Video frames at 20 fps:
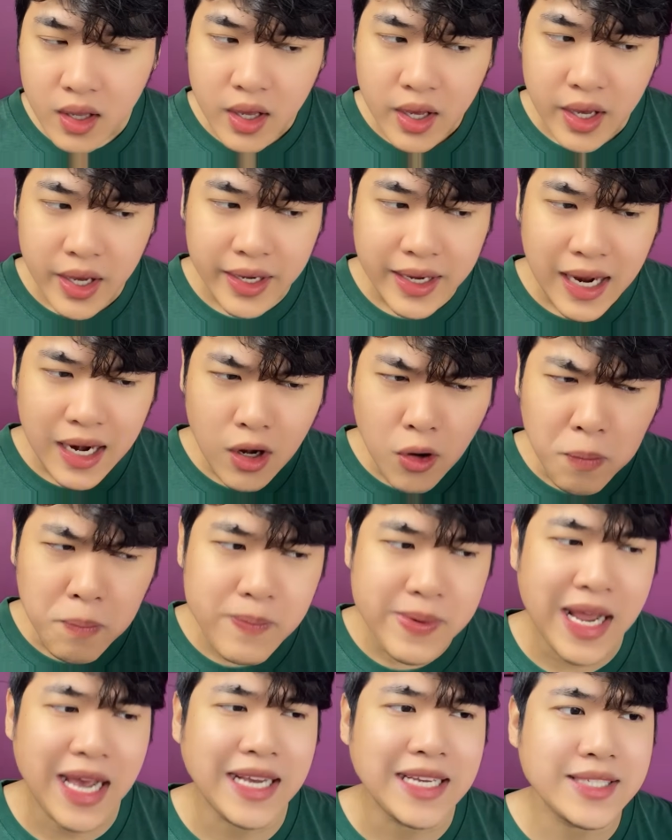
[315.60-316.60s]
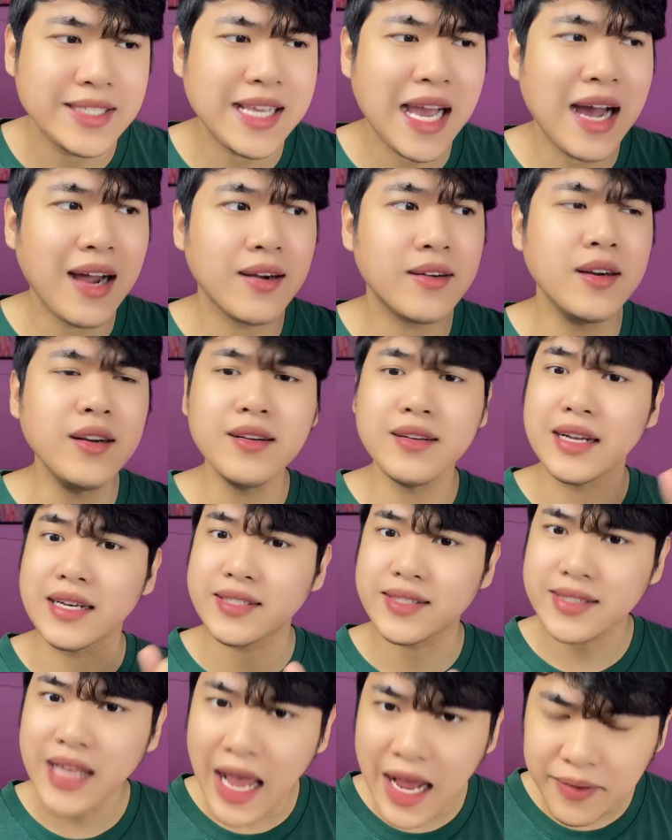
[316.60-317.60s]
Thì cái lúc này trăng rất là
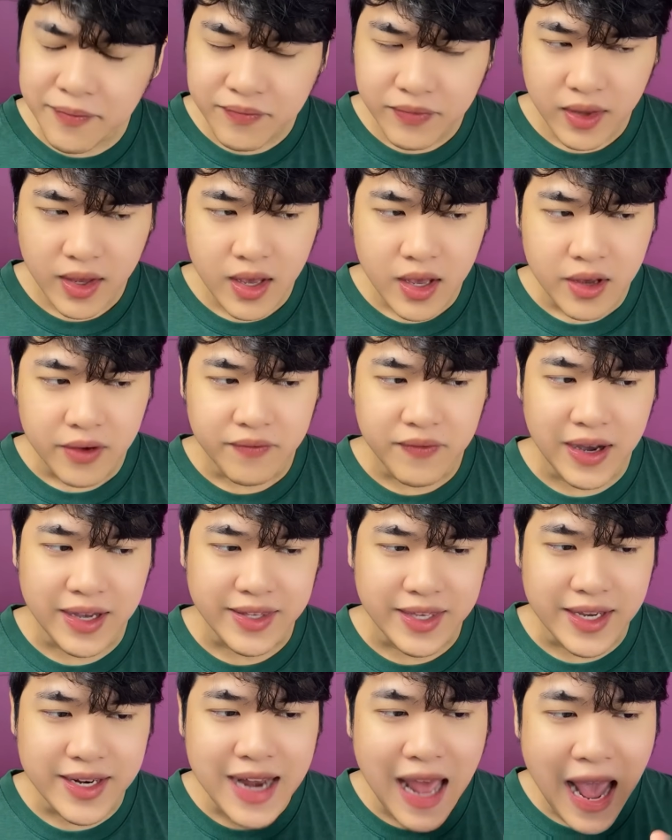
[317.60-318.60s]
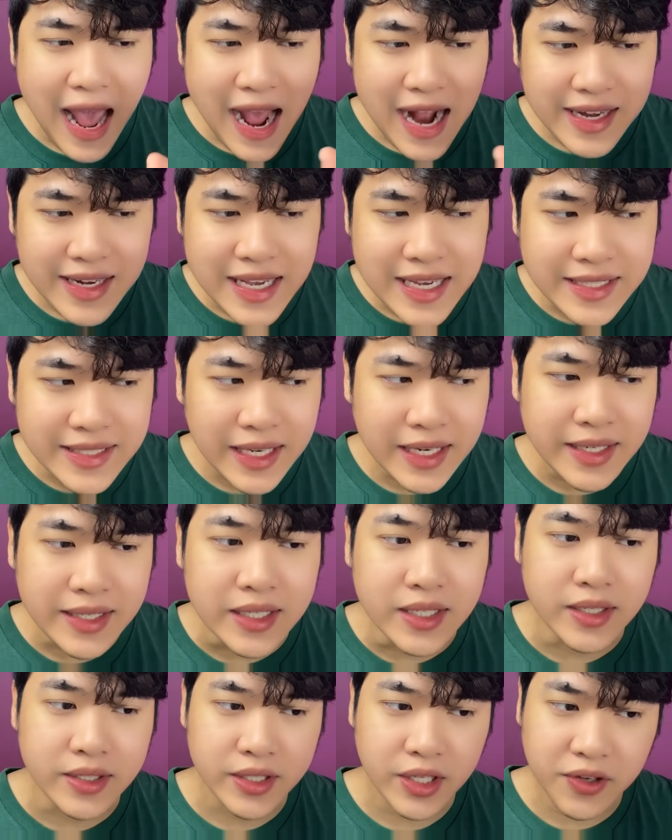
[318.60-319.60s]
sáng, và chị đang đi trên
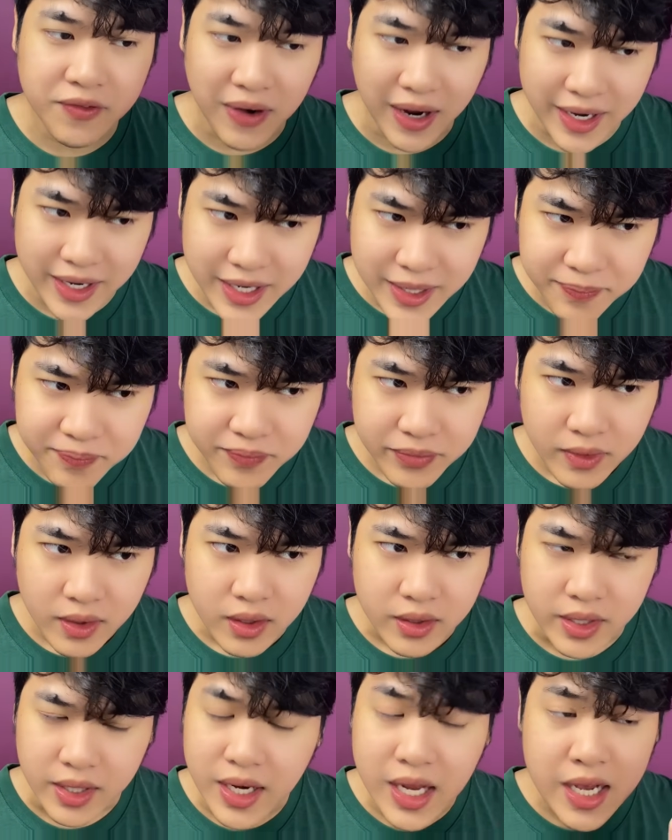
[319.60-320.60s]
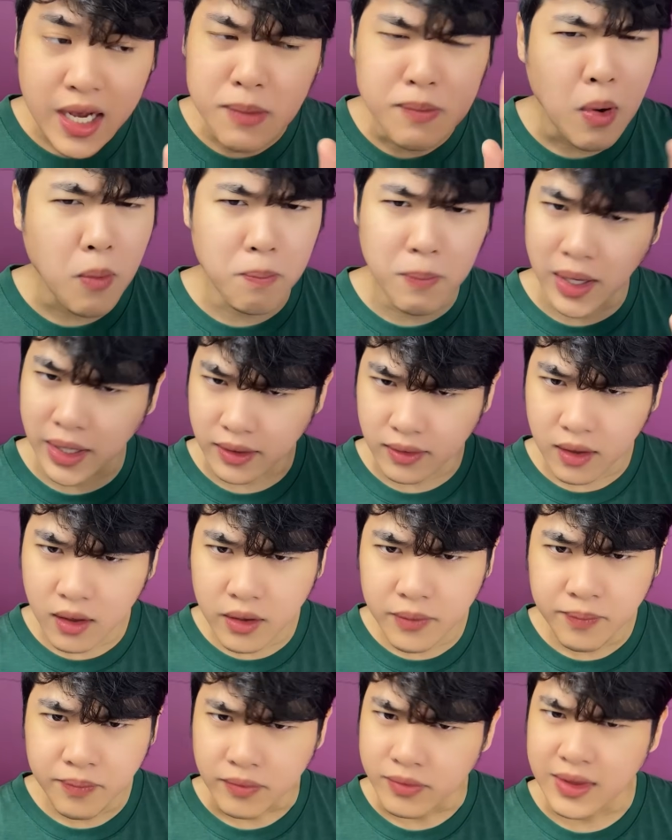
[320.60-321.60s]
đường như vậy á, chị đi có một mình
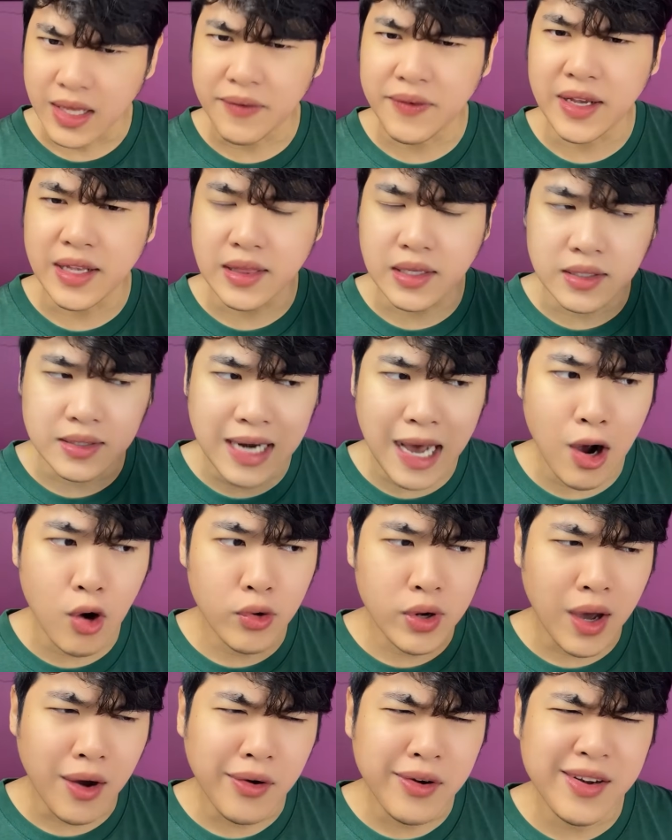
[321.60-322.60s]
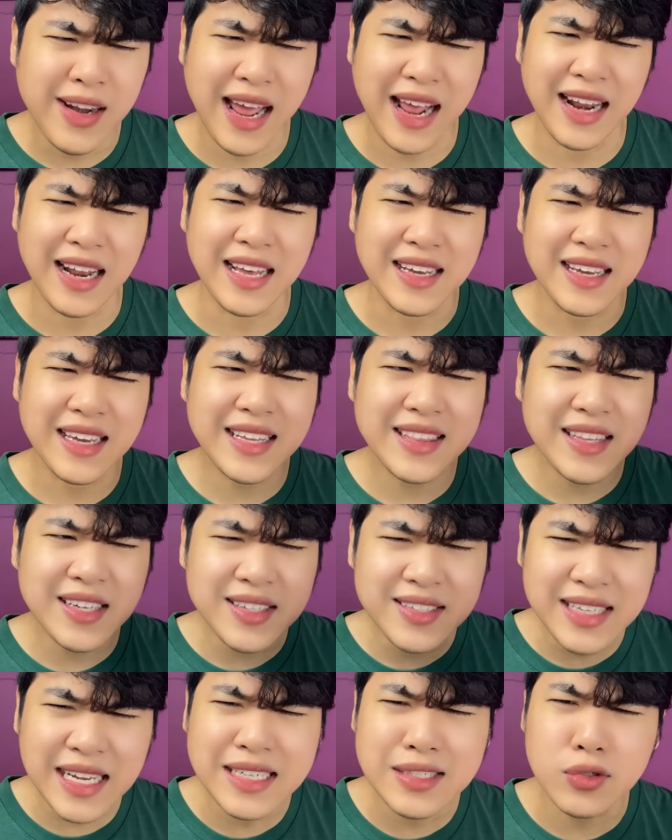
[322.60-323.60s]
thôi. Tại vì từ đầu nói rằng là cái
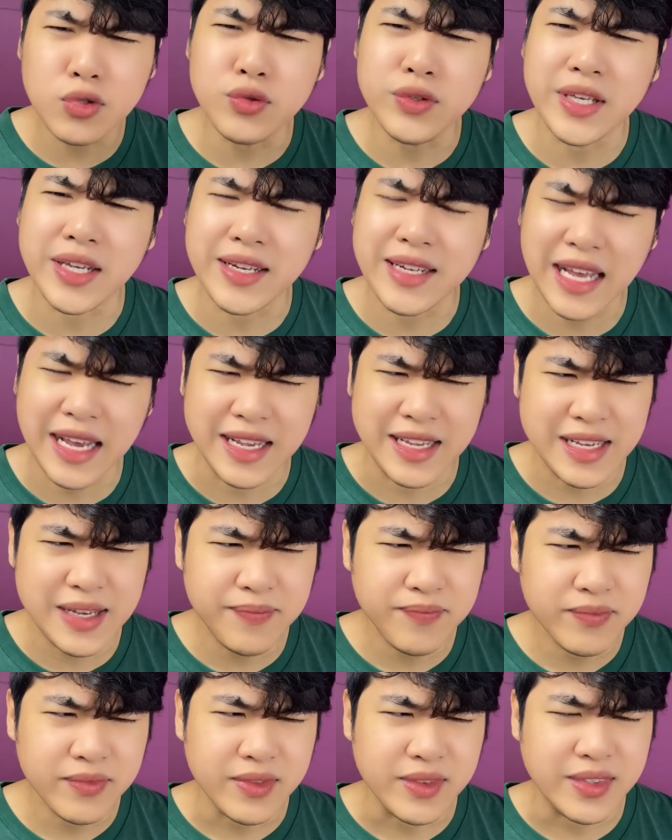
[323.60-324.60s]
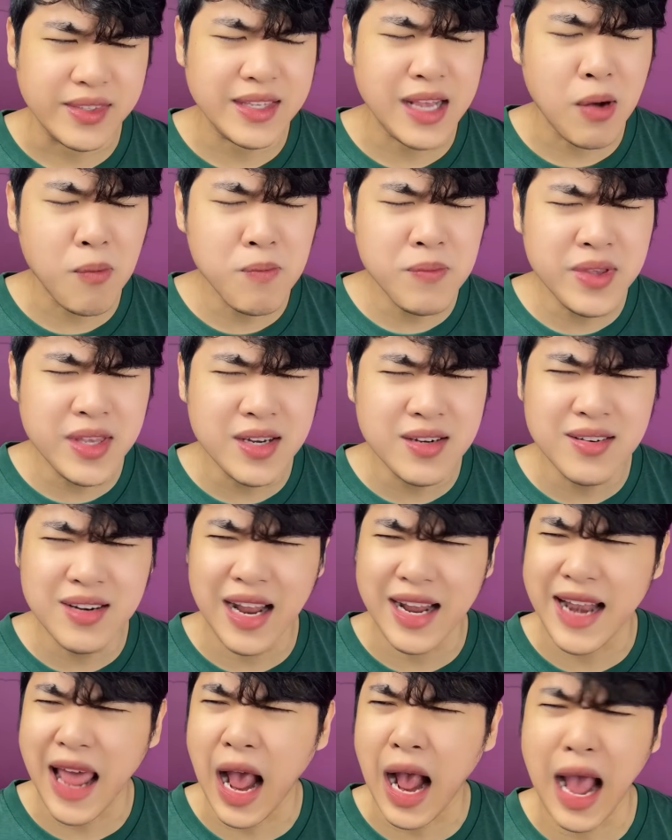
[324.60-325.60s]
tính cách của chị này á giống như
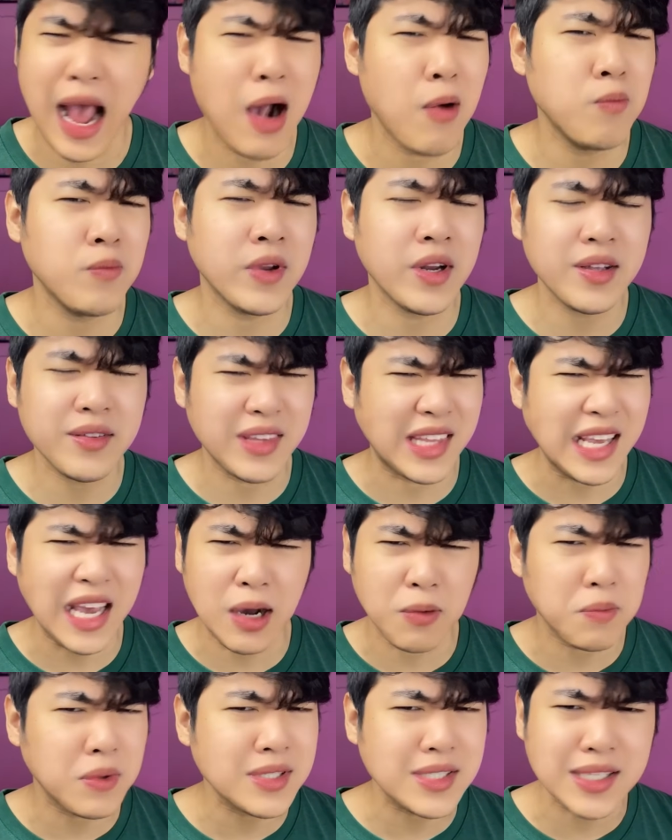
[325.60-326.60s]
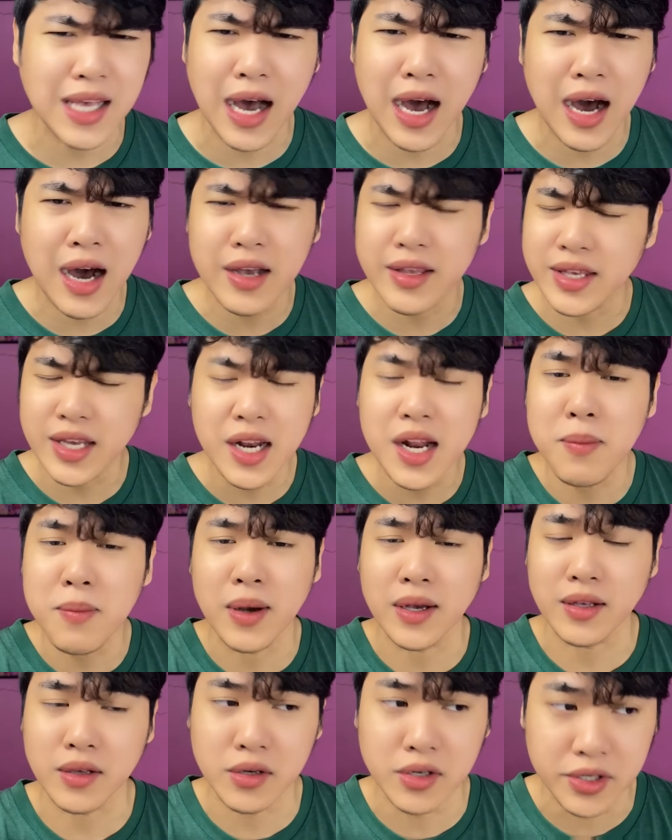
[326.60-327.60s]
là đàn ông vậy đó, chị không có sợ vậy đó
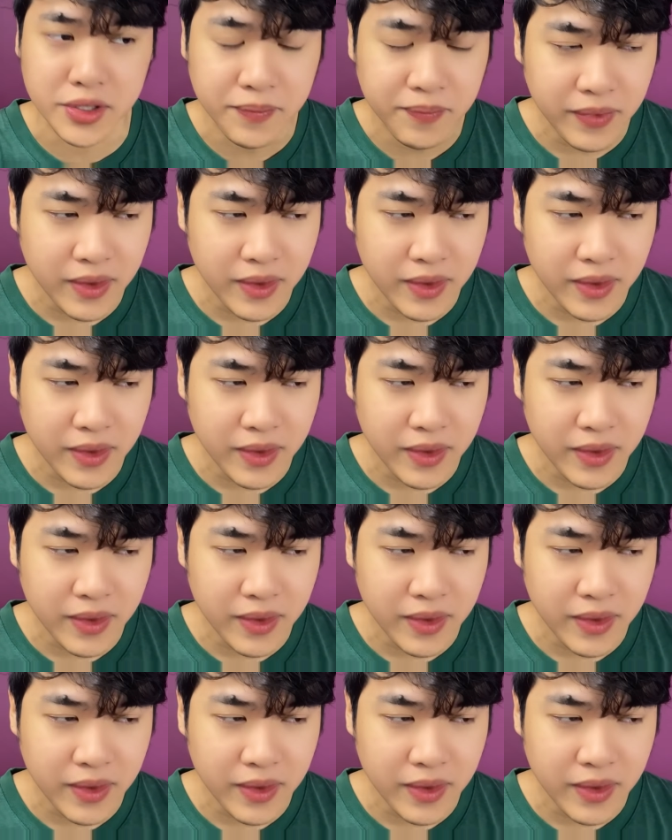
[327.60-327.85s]
mọi người.